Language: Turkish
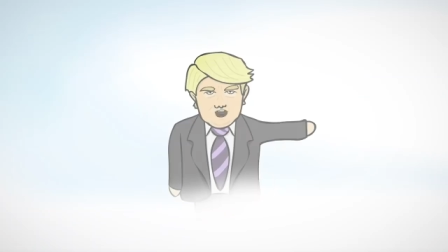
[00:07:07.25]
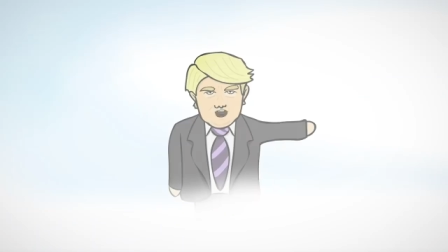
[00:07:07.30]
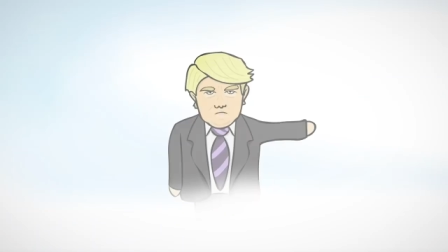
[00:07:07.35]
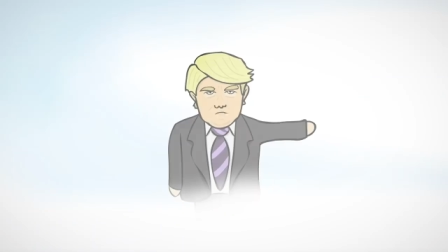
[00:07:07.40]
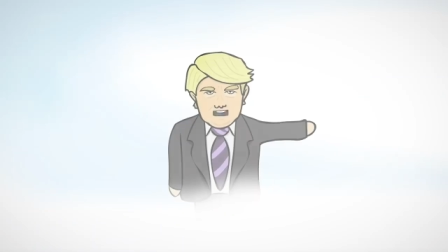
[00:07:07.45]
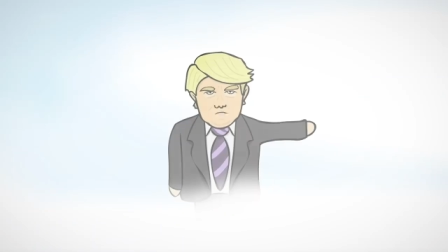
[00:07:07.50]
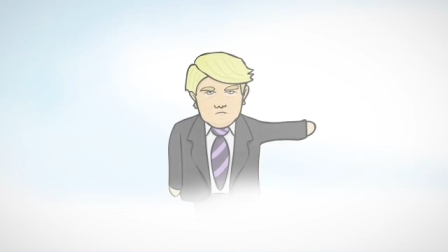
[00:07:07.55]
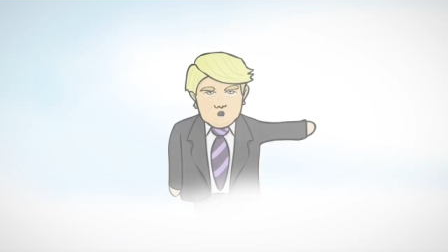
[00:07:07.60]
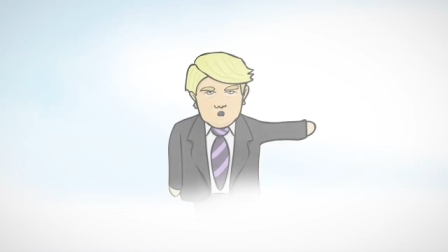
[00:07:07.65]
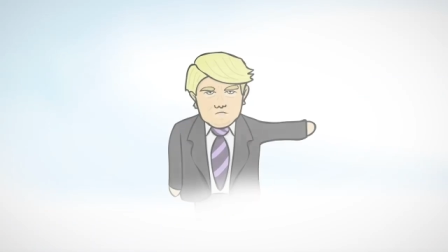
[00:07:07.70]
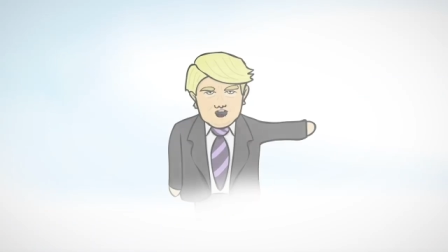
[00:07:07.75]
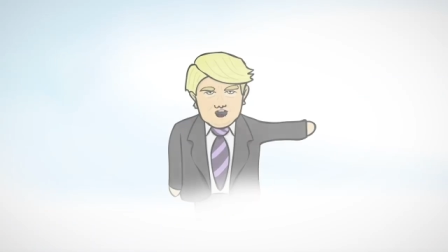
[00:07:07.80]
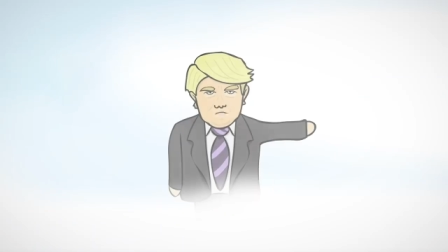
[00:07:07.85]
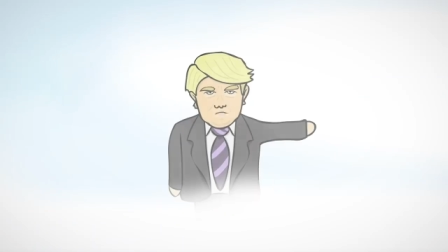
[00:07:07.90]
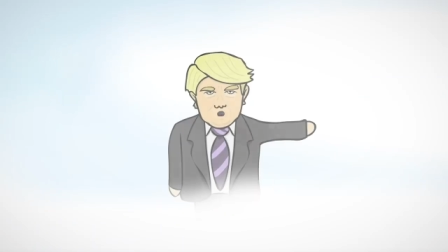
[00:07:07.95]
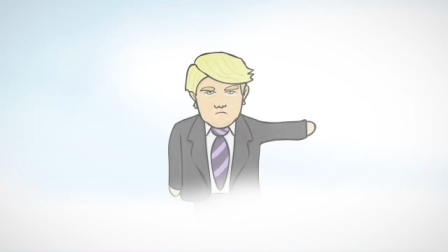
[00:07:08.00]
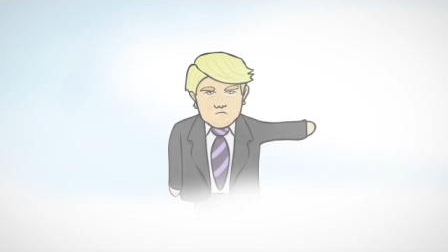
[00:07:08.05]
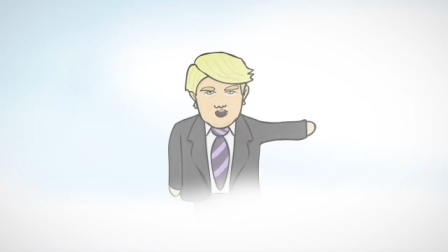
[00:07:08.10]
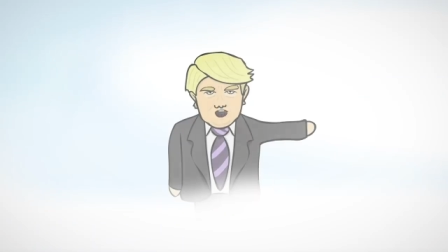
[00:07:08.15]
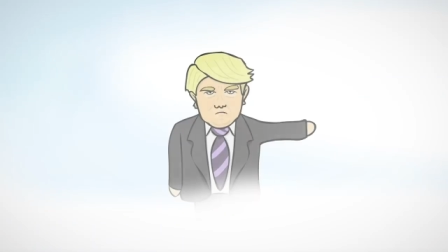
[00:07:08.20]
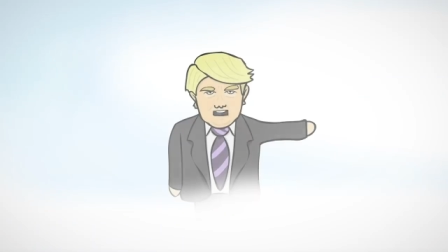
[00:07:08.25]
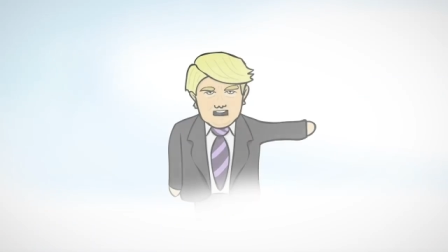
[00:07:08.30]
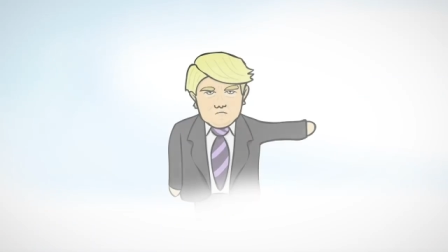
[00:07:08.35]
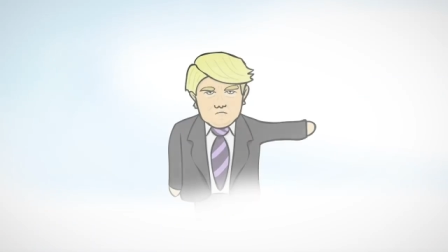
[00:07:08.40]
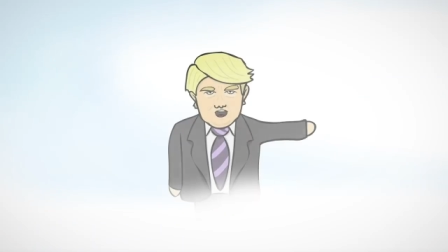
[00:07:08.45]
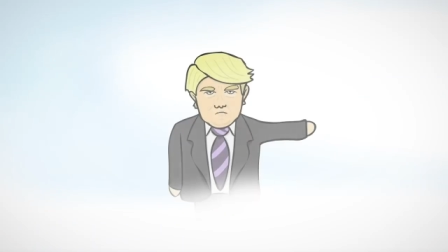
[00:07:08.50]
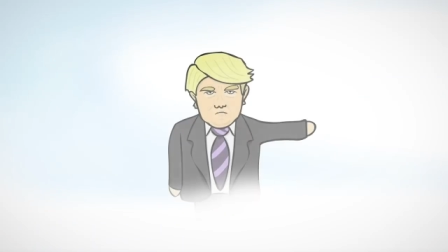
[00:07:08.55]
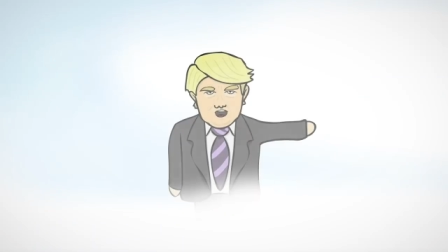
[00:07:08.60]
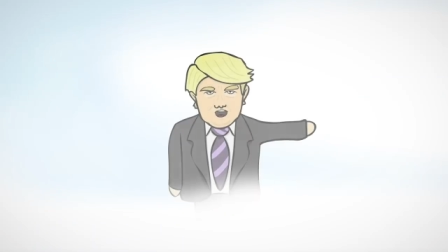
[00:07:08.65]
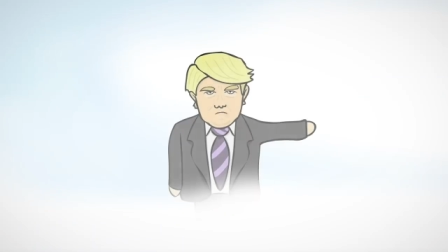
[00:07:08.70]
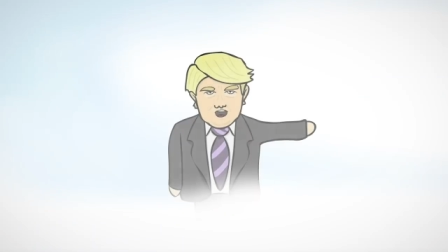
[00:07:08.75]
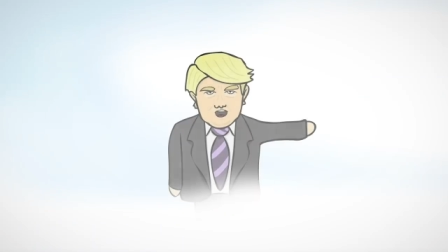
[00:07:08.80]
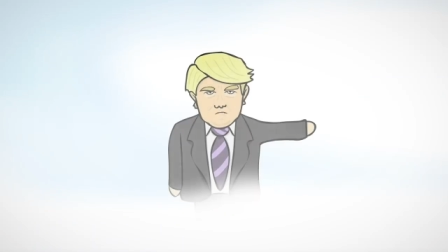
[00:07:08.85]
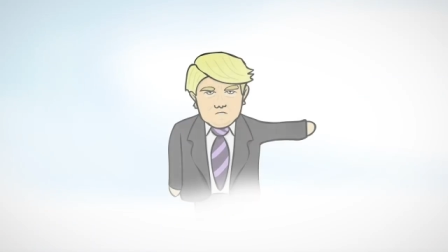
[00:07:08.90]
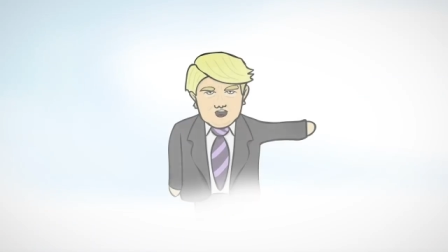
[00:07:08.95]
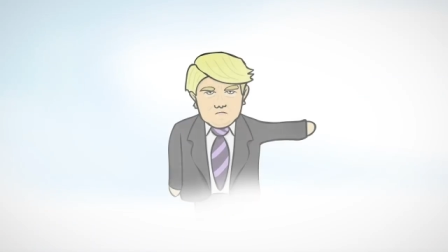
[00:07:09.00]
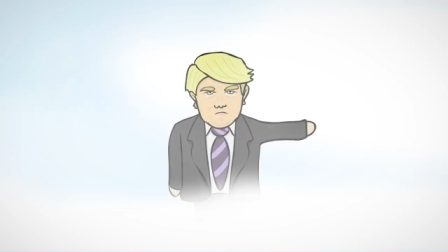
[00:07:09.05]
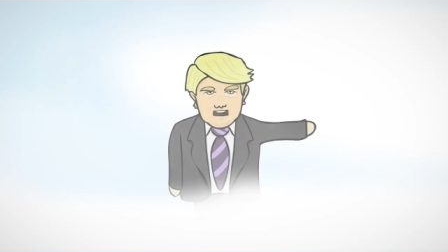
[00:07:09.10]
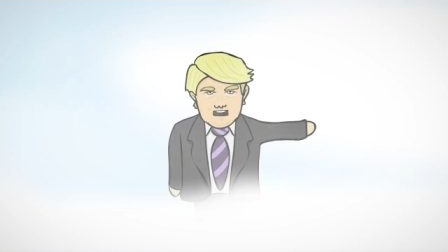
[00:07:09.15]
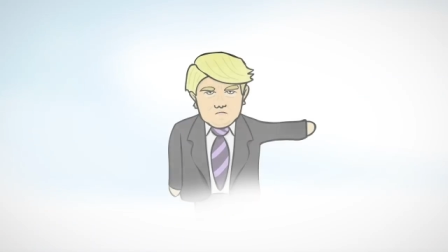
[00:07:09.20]
Benim ufak oğlanı da
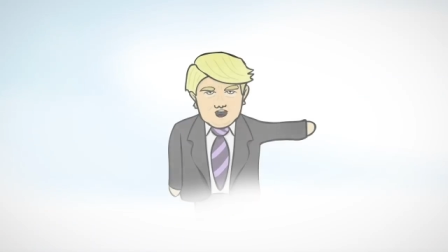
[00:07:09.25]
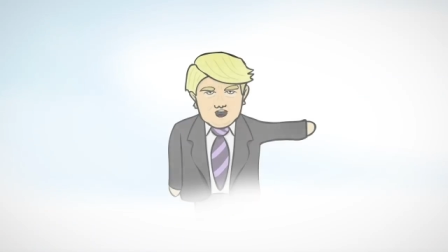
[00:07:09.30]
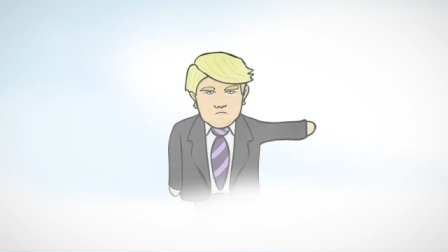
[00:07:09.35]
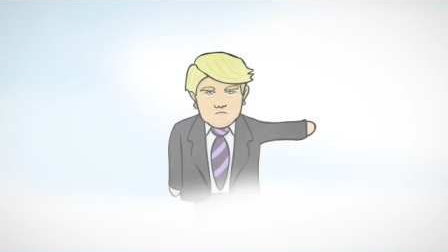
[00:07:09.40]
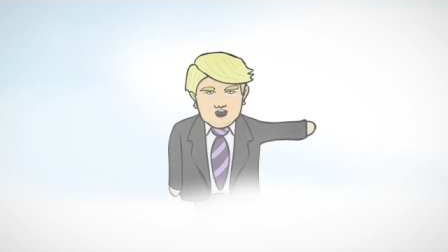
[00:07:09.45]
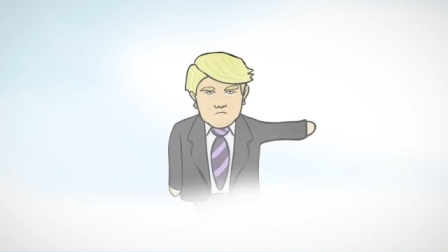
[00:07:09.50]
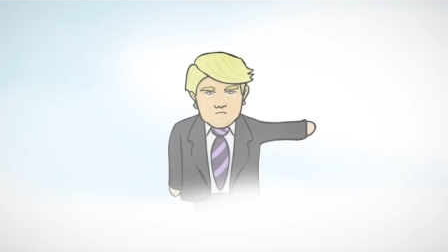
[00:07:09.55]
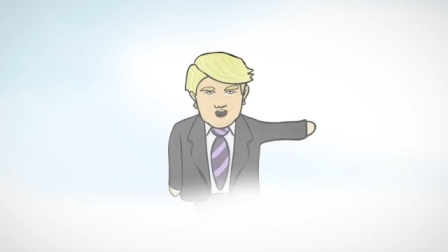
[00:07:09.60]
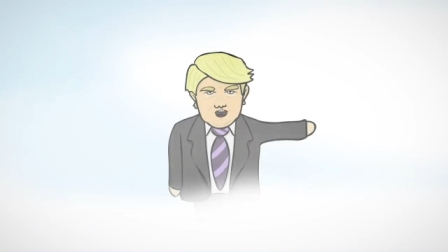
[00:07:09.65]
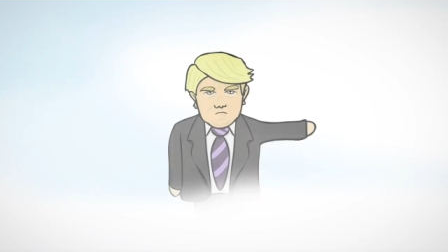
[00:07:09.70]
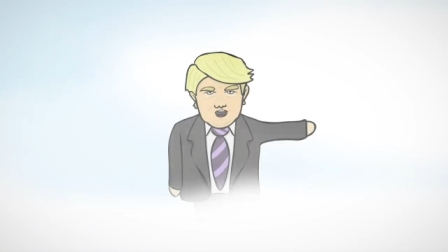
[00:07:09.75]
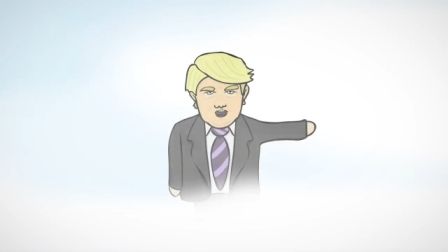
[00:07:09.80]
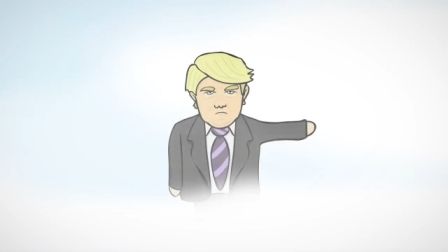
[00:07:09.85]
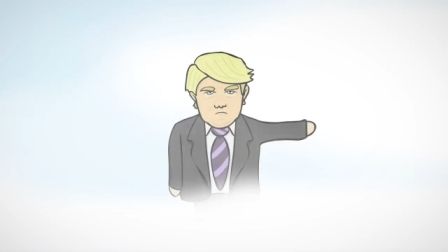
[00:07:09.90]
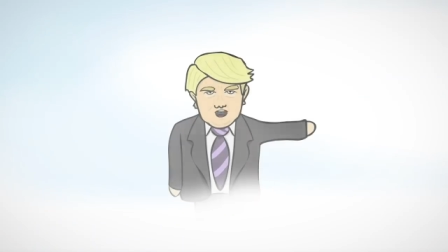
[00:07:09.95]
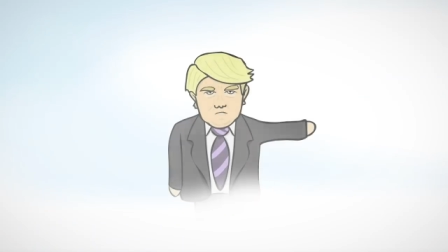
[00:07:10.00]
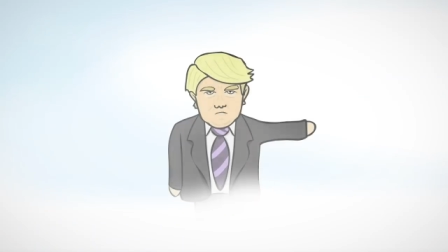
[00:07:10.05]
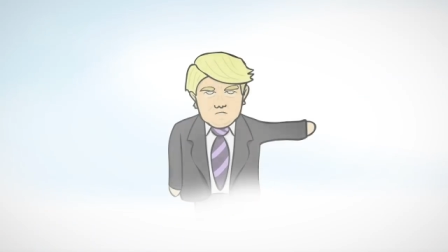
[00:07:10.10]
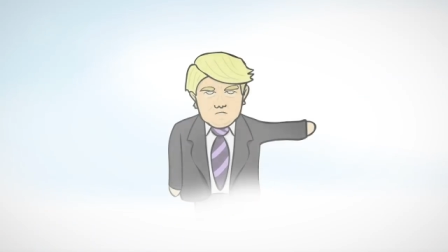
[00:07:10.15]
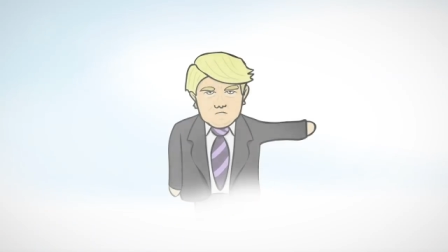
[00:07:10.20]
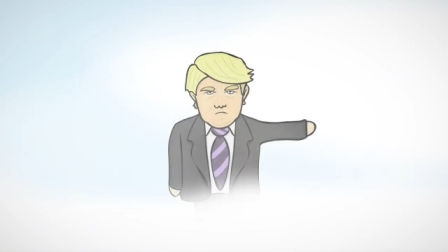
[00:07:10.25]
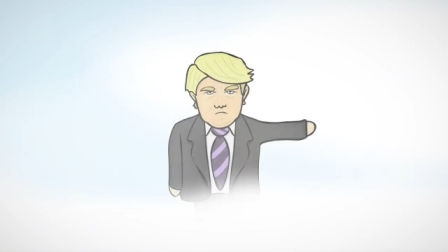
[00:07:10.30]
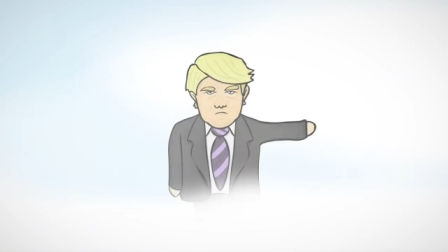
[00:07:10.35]
papaz Hatip'e vereceğim seneye.